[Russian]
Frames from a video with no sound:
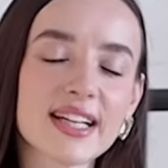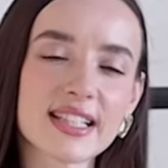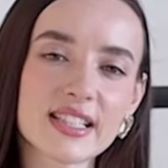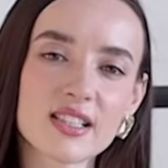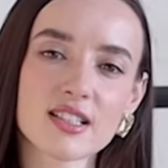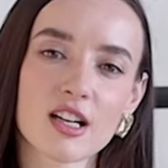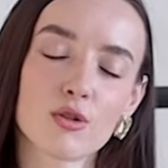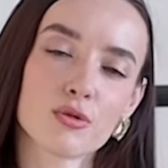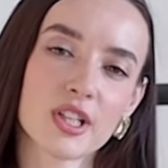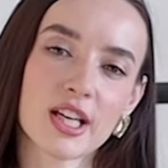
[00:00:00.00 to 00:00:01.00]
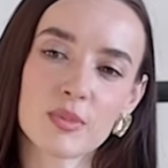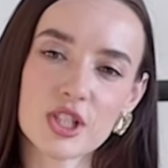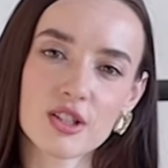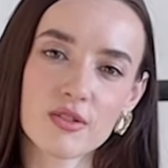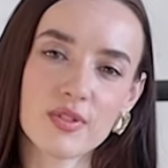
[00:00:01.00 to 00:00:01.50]
хотелось какого-то
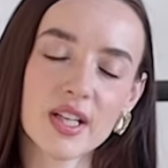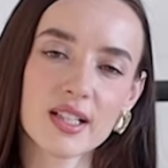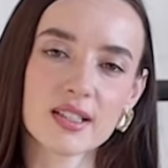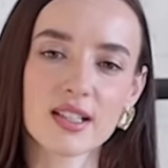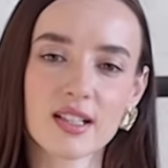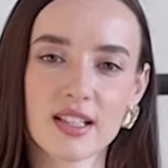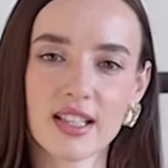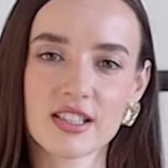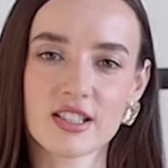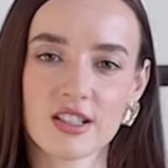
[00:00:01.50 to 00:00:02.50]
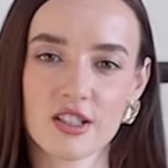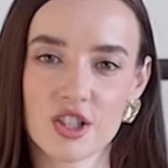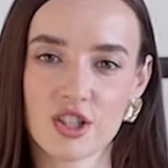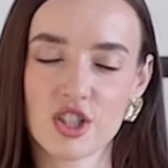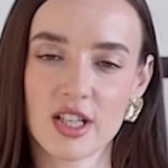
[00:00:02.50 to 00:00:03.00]
необычного верха, так как я
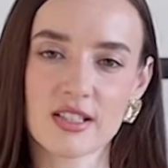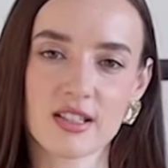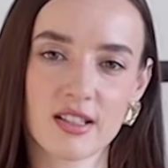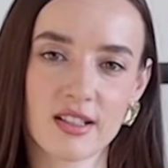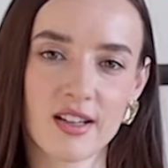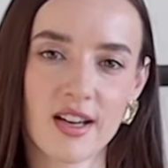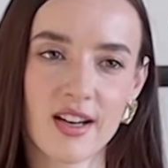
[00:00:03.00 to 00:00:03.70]
достаточно часто